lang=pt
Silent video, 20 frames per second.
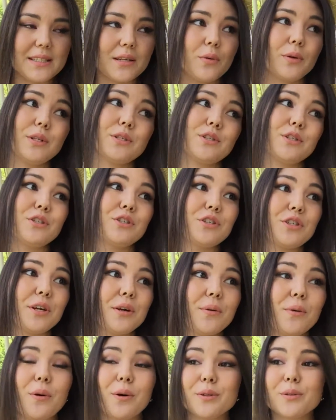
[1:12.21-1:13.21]
E quando a gente
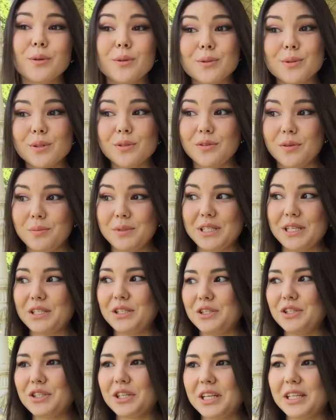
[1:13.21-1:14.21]
chegou, todos os filmes que a
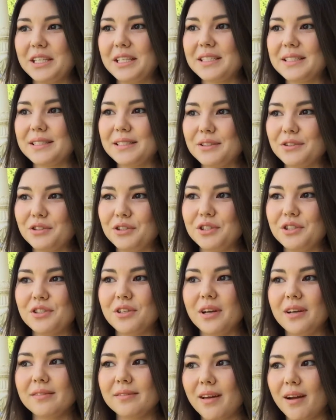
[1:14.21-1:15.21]
gente queria assistir
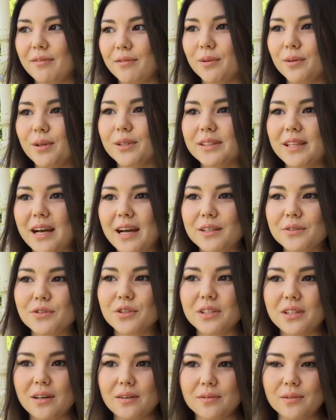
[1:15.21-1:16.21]
já estavam lotados,
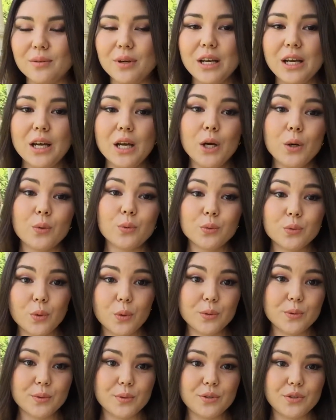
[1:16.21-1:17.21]
já estavam com
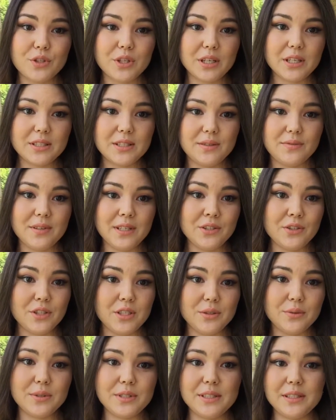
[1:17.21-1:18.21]
todos os tickets vendidos.